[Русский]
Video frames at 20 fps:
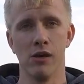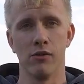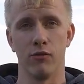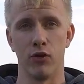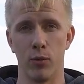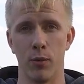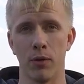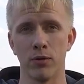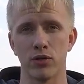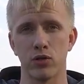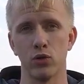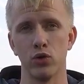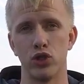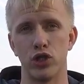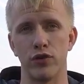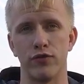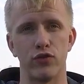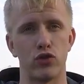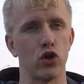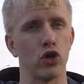В любом
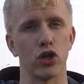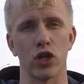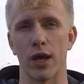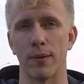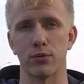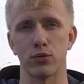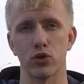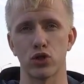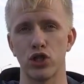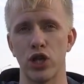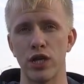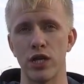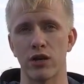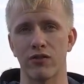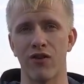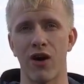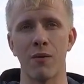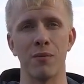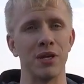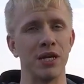случае, все это на обсуждение
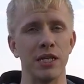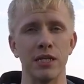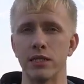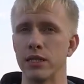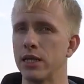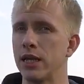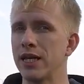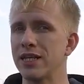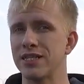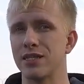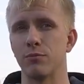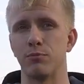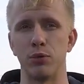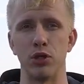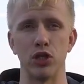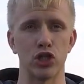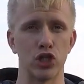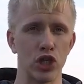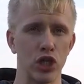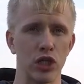к вам. Интересно,
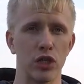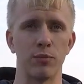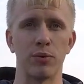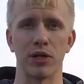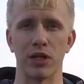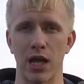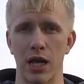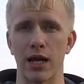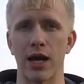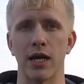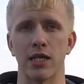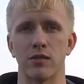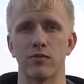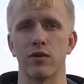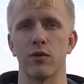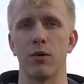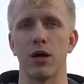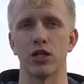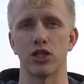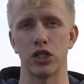пишите, предлагайте
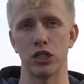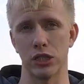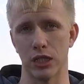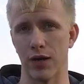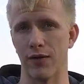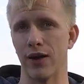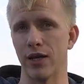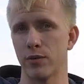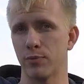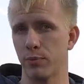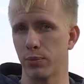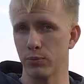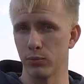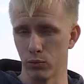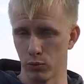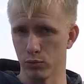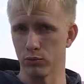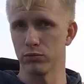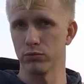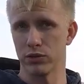свои машины, давайте,
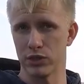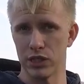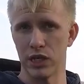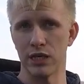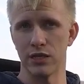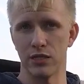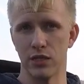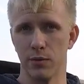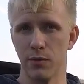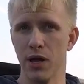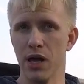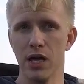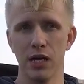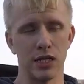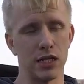ну, съездим.